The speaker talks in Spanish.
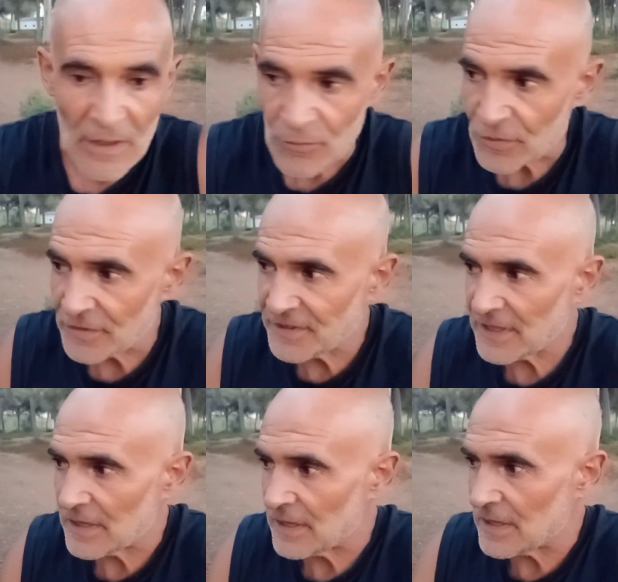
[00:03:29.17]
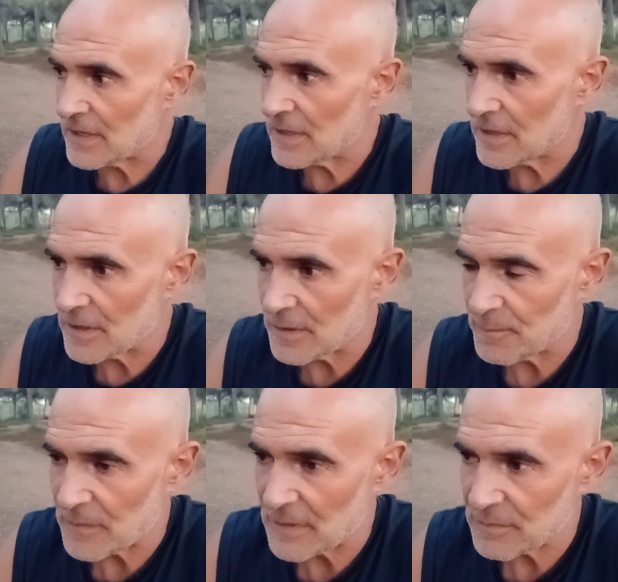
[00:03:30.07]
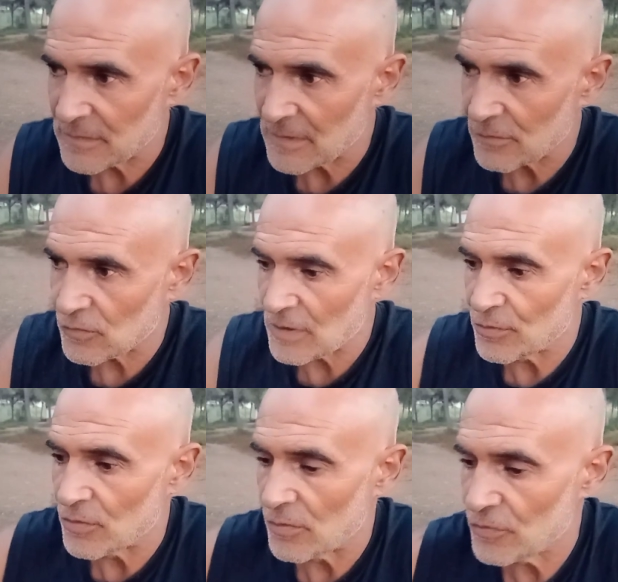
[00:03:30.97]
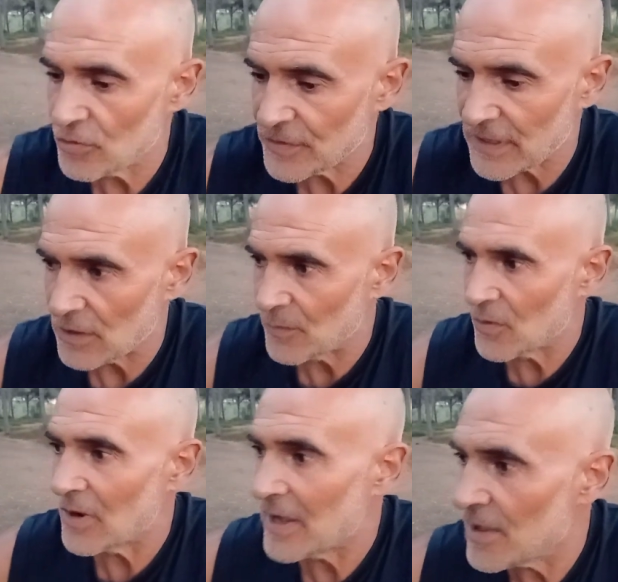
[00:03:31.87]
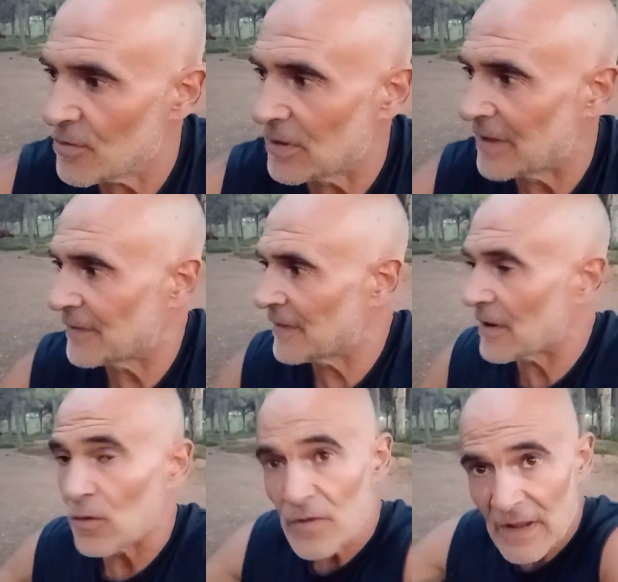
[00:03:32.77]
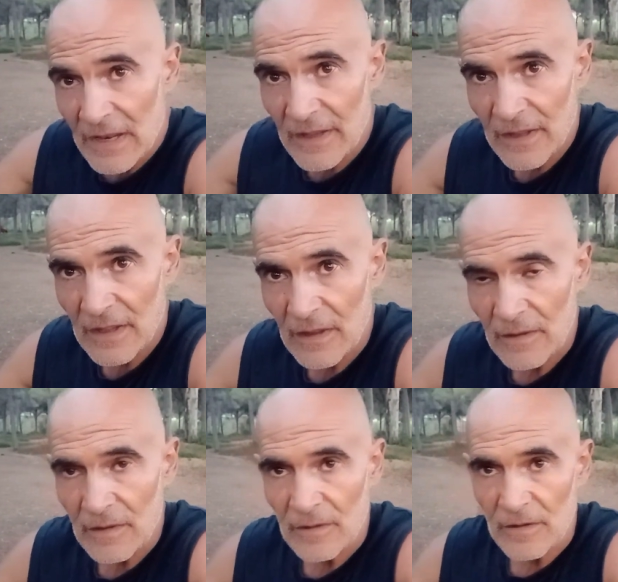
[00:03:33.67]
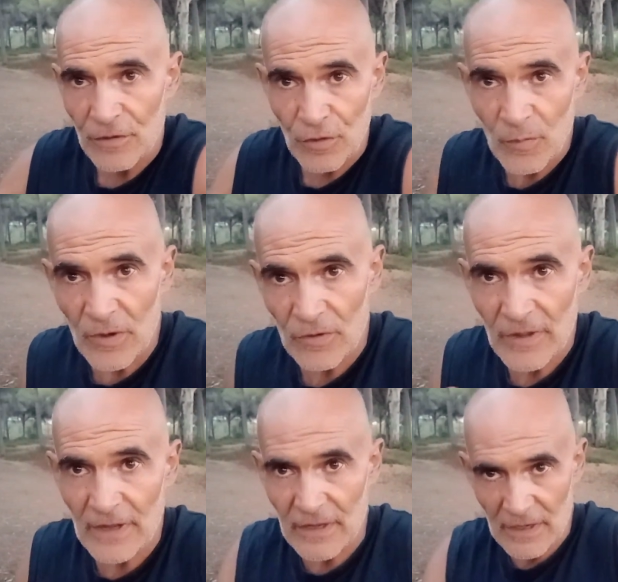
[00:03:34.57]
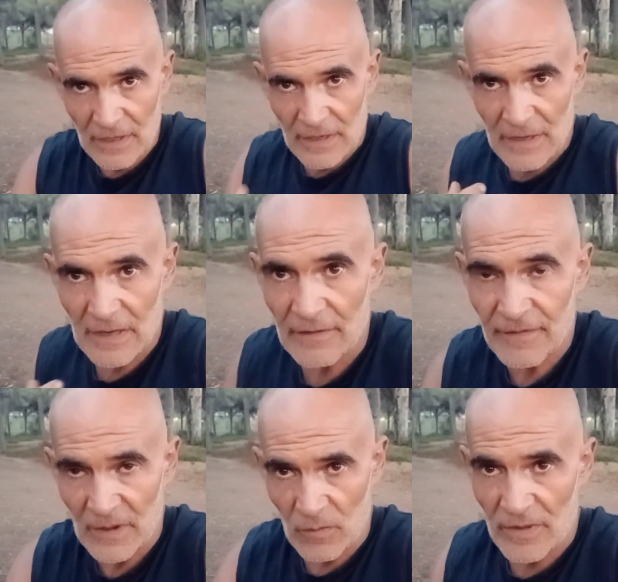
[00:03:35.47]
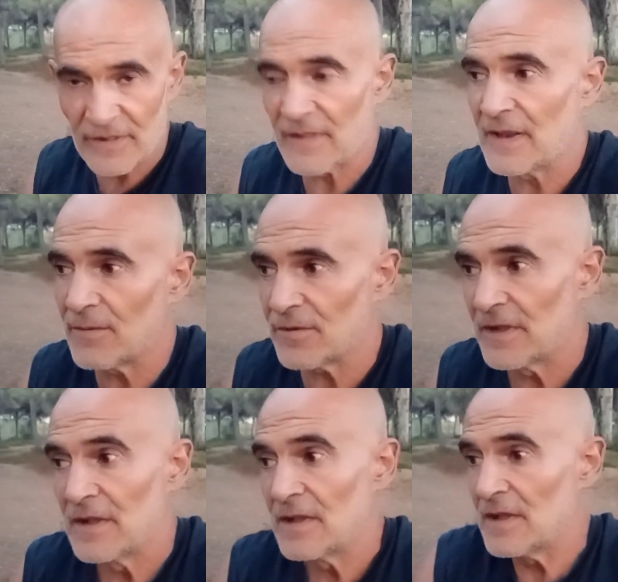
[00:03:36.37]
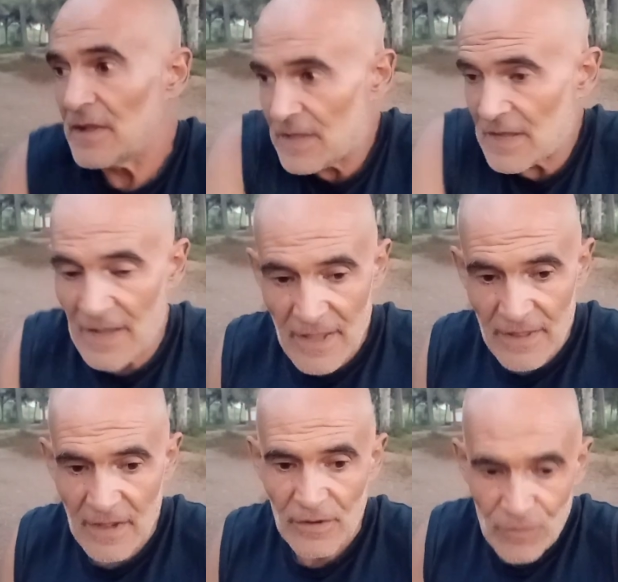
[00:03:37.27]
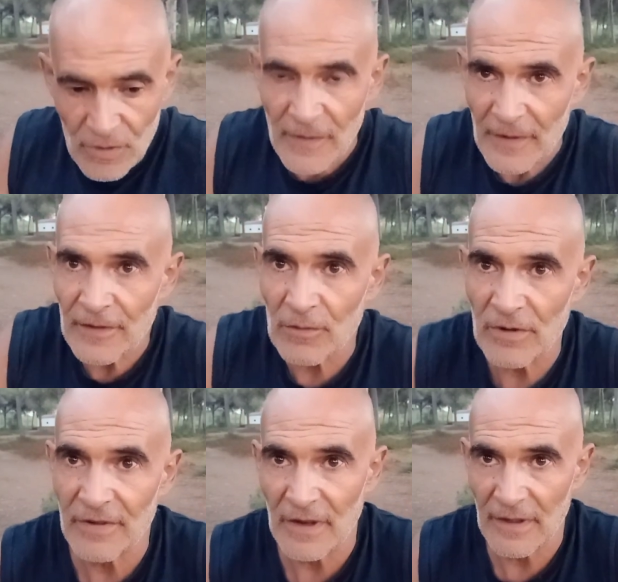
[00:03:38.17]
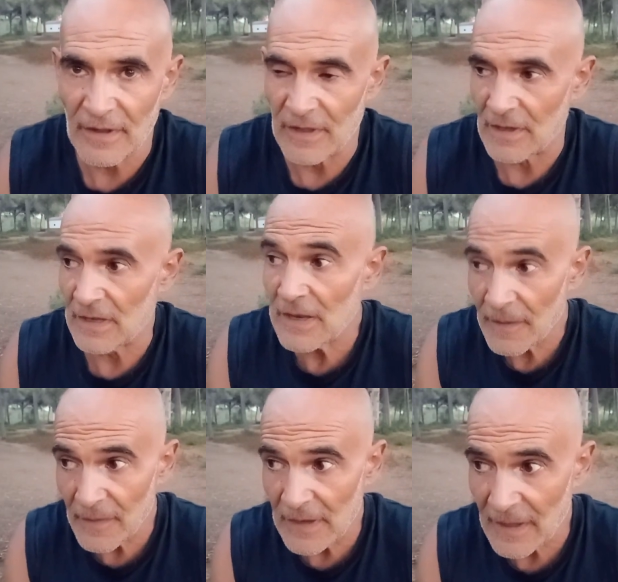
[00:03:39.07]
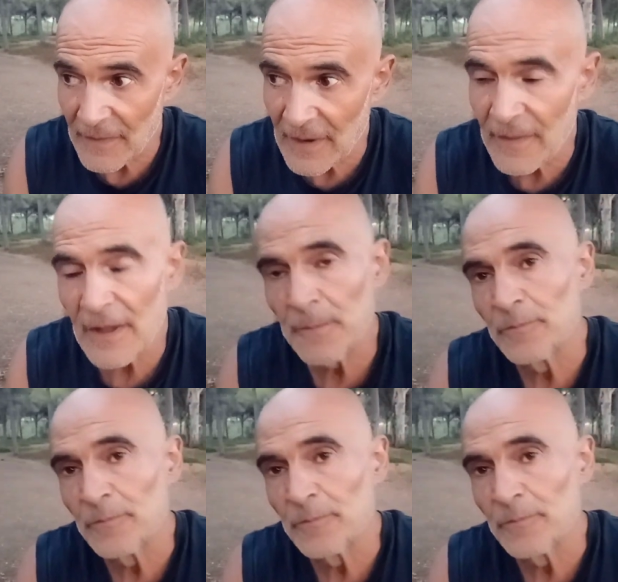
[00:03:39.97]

Entonces, eh, eh, cuando nota que a lo mejor a ellos le trata con alegría, y eso lo puede notar en la frecuencia de la voz, y a ella no le trata con esa alegría, le, la trata